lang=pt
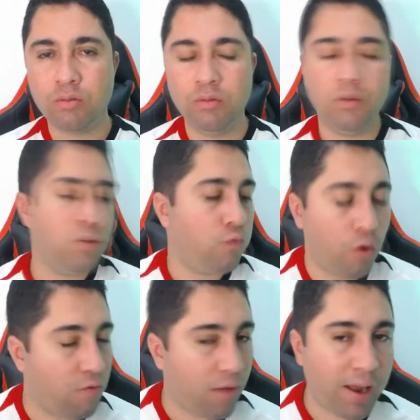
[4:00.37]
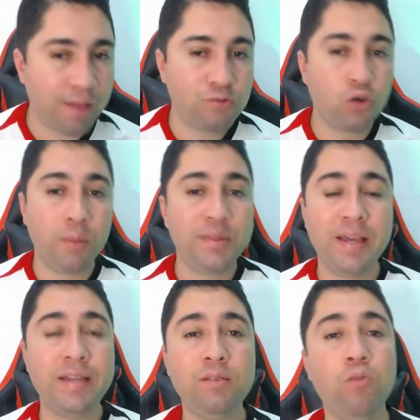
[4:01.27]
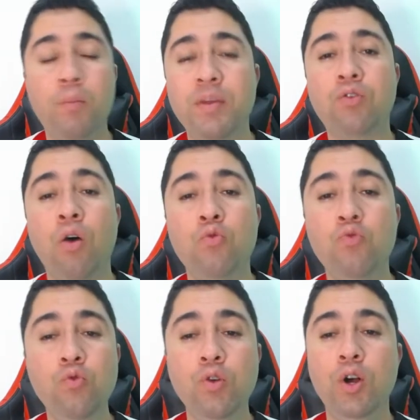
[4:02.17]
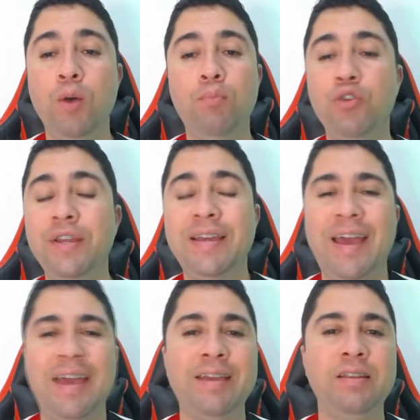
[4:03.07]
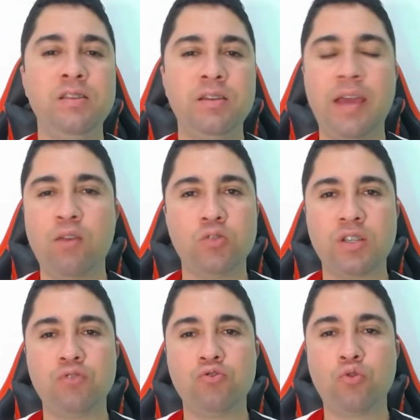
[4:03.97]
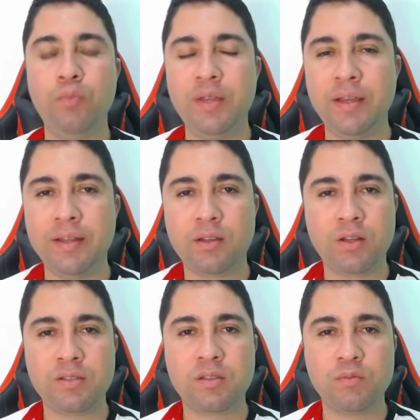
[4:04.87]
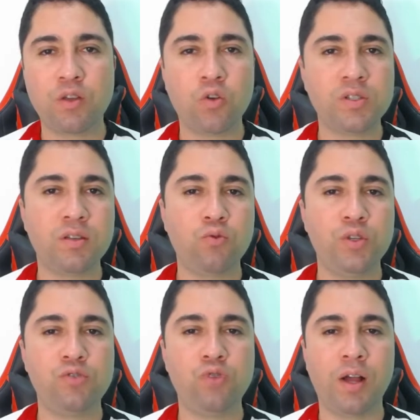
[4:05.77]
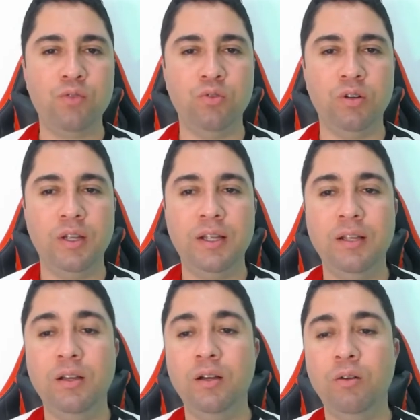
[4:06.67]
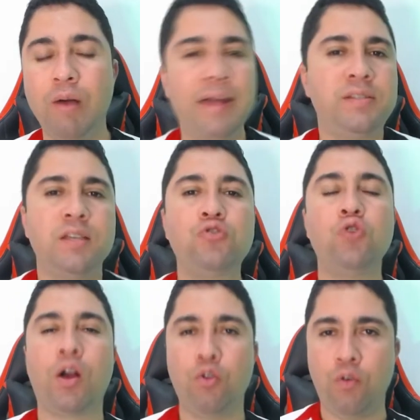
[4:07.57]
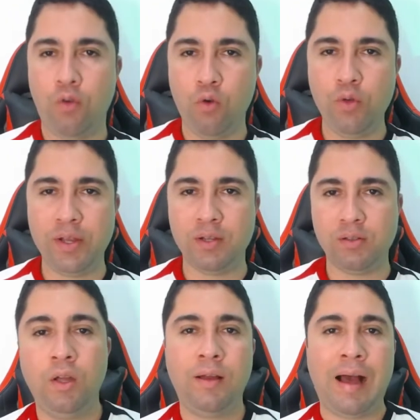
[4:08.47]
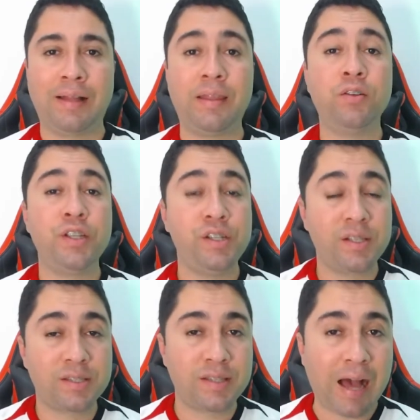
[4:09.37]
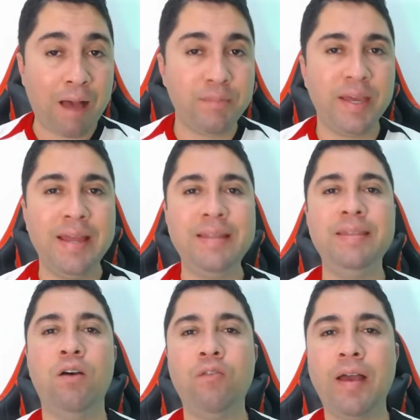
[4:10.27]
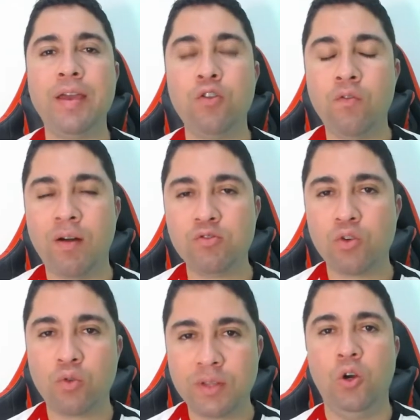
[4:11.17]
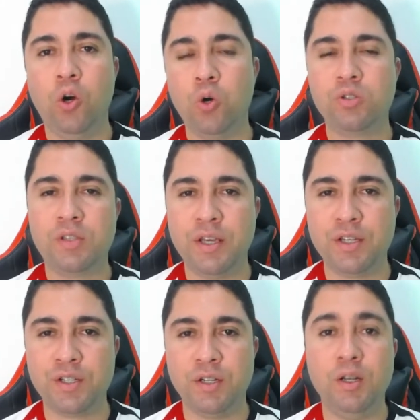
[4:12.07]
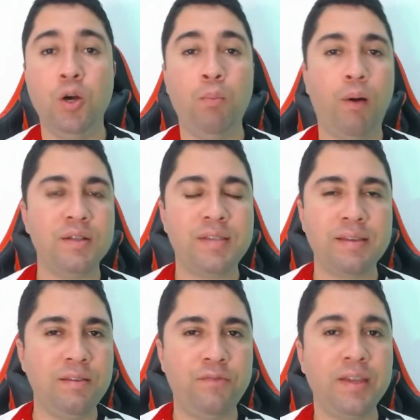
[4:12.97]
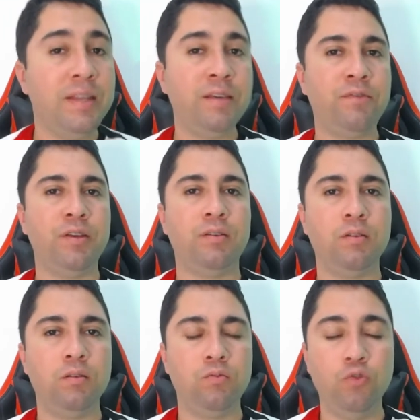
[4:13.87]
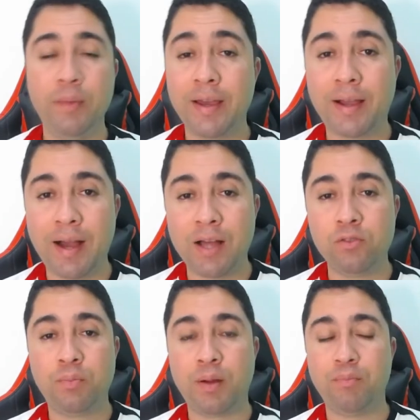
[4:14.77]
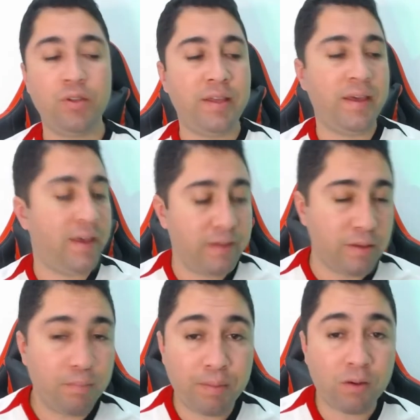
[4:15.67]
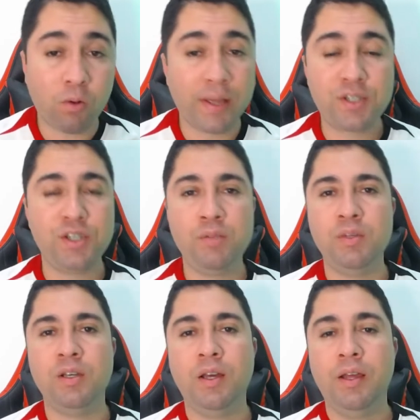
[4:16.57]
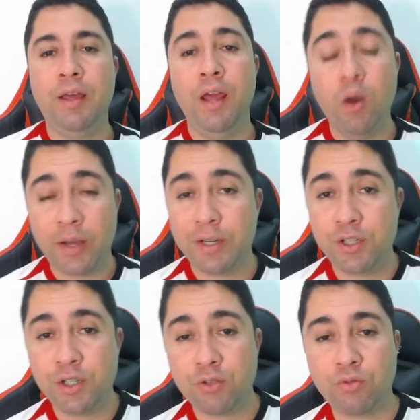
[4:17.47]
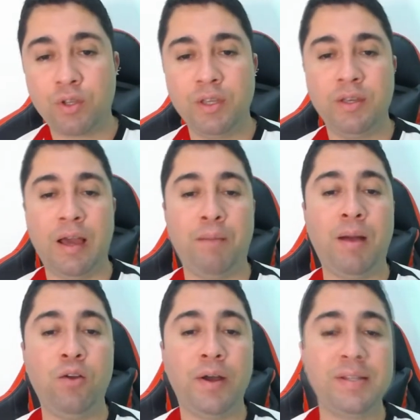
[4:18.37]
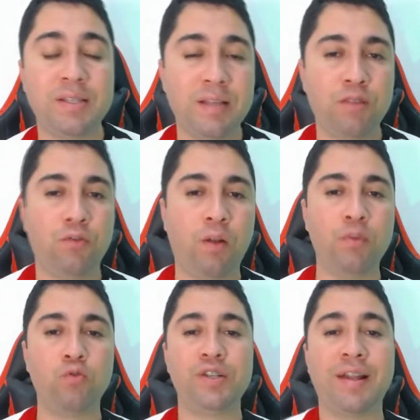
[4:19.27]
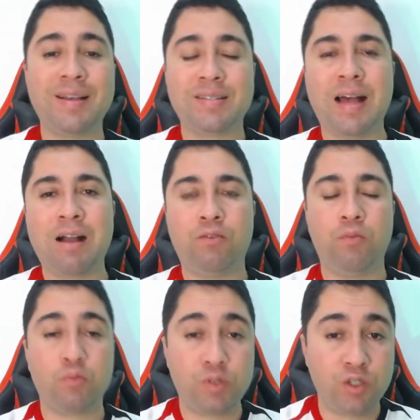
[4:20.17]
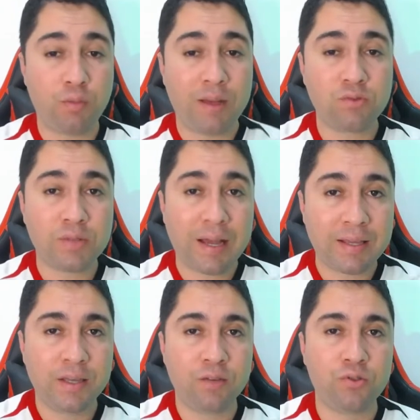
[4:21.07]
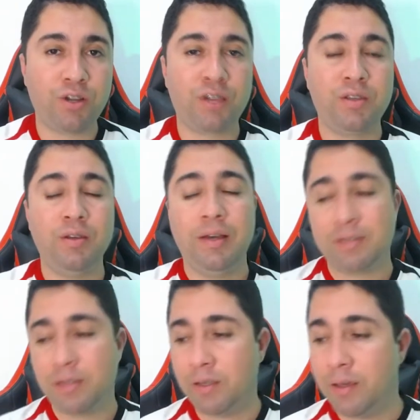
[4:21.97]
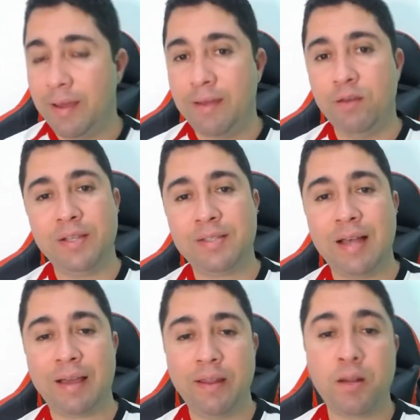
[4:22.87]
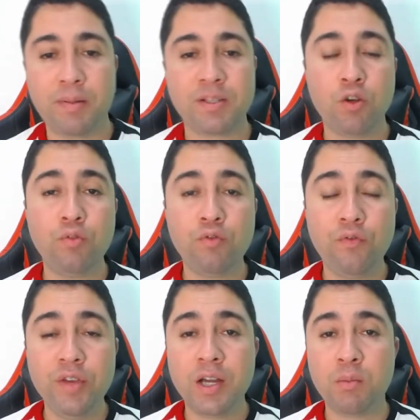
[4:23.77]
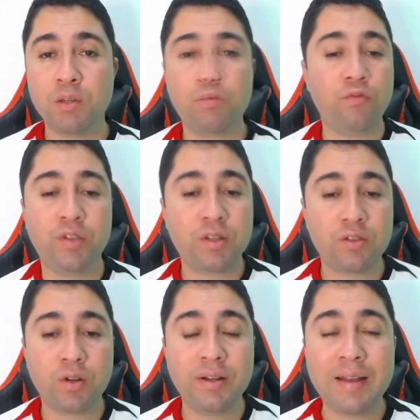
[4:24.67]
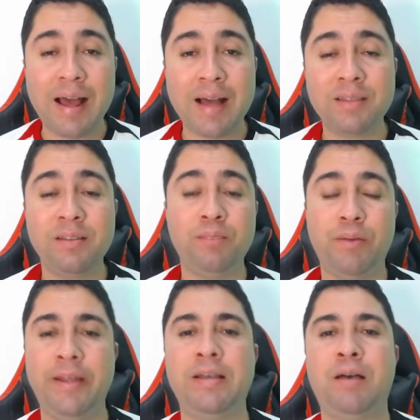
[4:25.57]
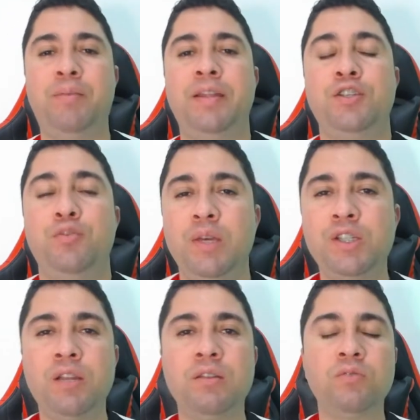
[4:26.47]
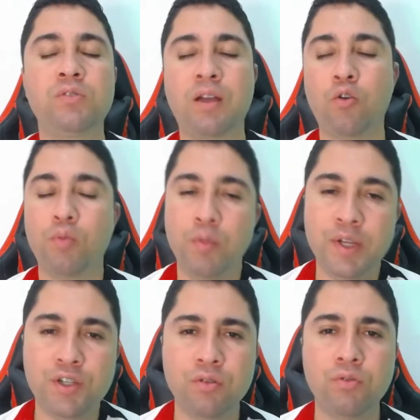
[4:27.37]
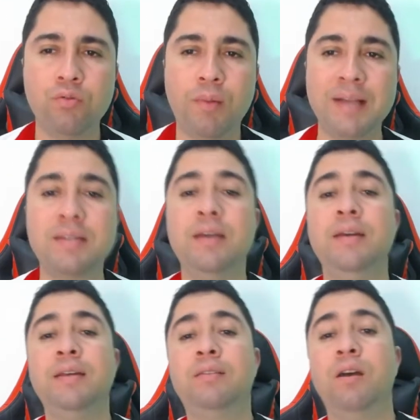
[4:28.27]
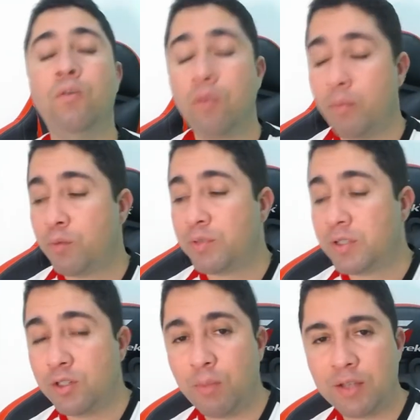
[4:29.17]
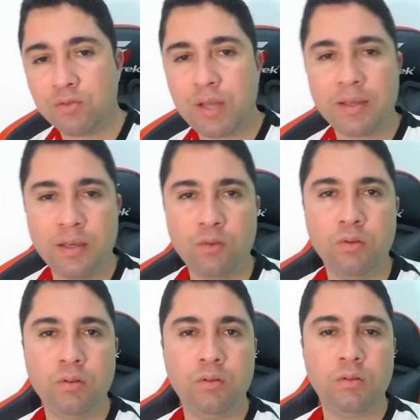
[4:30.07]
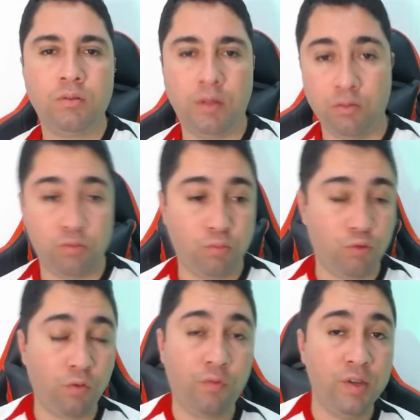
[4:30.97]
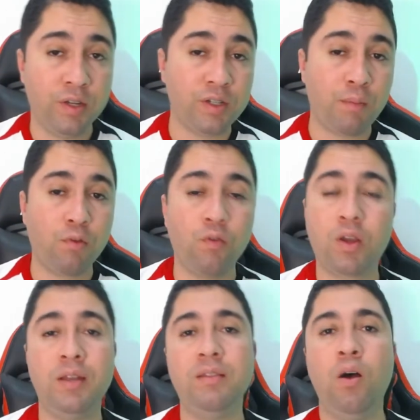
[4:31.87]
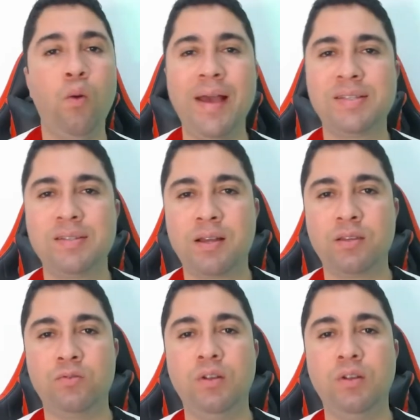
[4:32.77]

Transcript: Não foi falado o nome dele em momento algum por ninguém. Ninguém conseguiu descobrir ainda que nós estamos negociando com esse jogador. Ué, se esse jogador for o William, até onde a gente sabe, ele não vai renovar o seu contrato. Ou seja, pode ser que ele fique livre no mercado para poder ir para qualquer time. Eu acredito que a maior necessidade do Flamengo hoje é na zaga. O Flamengo precisa de mais um zagueiro, já que, assim, esse zagueiro era para ser o Bruno Viana, mas o Bruno Viana não tá jogando nada. Aparentemente ele não está comprometido e tudo mais. Então o Flamengo precisa de mais um zagueiro. Né? O Bruno Viana já provou que ele não é esse zagueiro.